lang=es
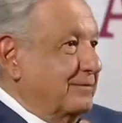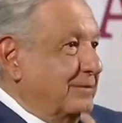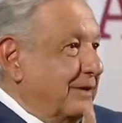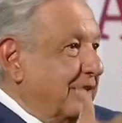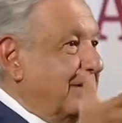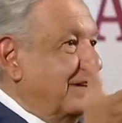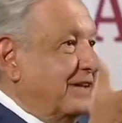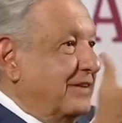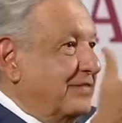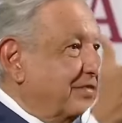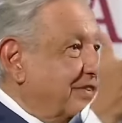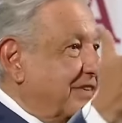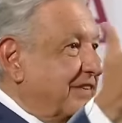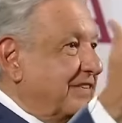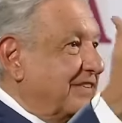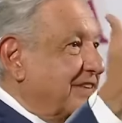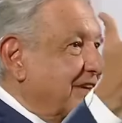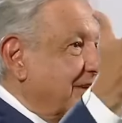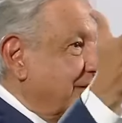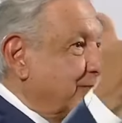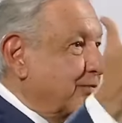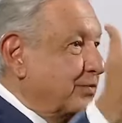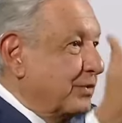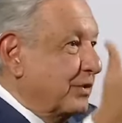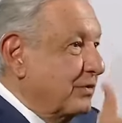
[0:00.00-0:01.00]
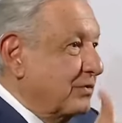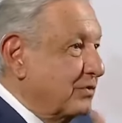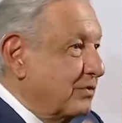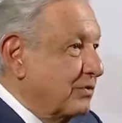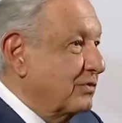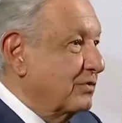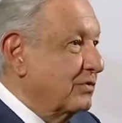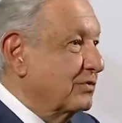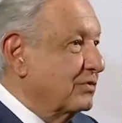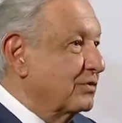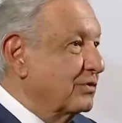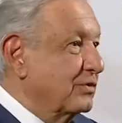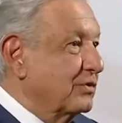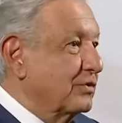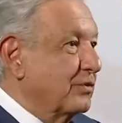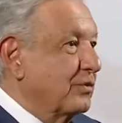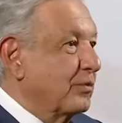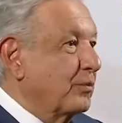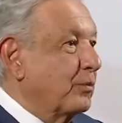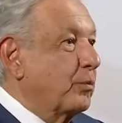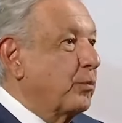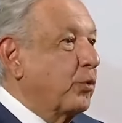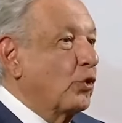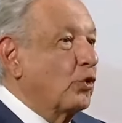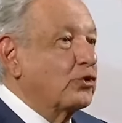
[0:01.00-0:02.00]
beneficia al pueblo,
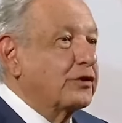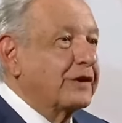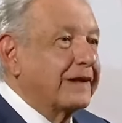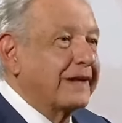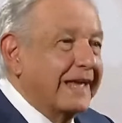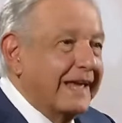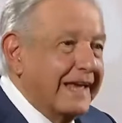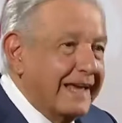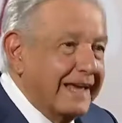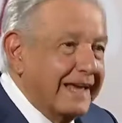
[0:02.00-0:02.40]
¿por